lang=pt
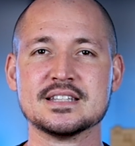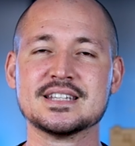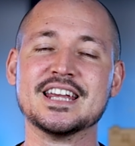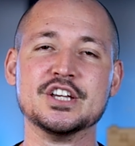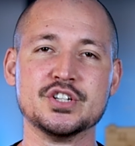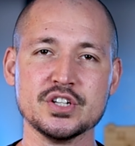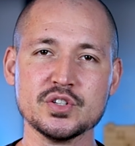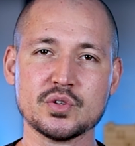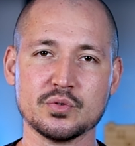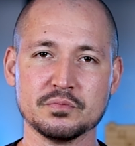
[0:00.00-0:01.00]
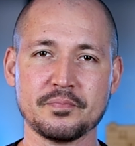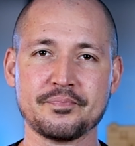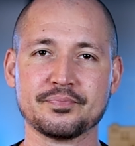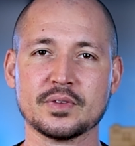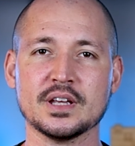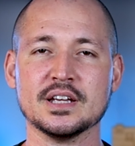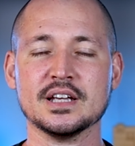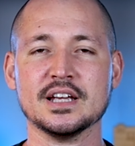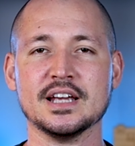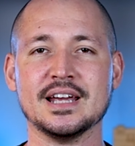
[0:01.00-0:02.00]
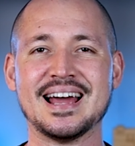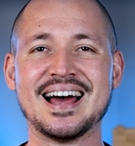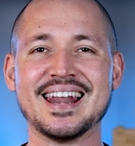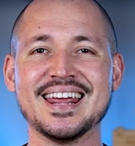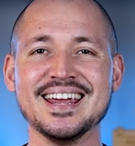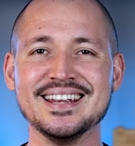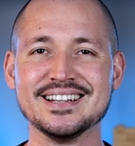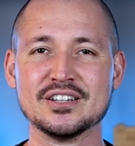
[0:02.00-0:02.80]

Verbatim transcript: sem registro, é, além